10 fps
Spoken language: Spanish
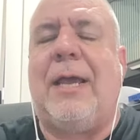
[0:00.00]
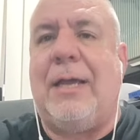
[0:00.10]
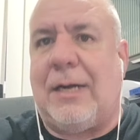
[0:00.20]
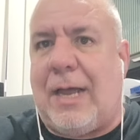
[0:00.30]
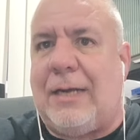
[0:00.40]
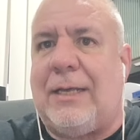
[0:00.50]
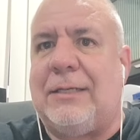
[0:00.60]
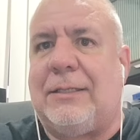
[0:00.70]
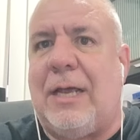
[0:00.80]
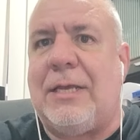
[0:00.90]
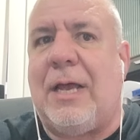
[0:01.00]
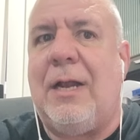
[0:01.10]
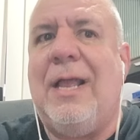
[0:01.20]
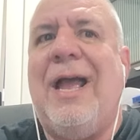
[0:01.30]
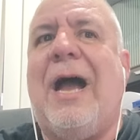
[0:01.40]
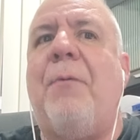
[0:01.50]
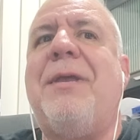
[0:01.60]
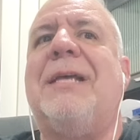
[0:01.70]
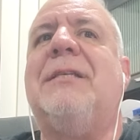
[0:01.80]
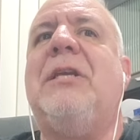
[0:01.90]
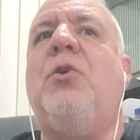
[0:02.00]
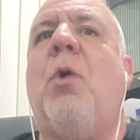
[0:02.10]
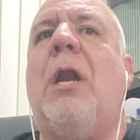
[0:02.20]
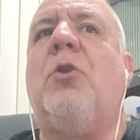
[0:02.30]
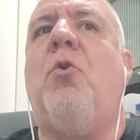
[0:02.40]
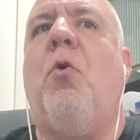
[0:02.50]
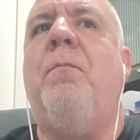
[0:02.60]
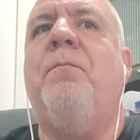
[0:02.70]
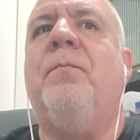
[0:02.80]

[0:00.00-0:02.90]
e Israel Saña había sido algo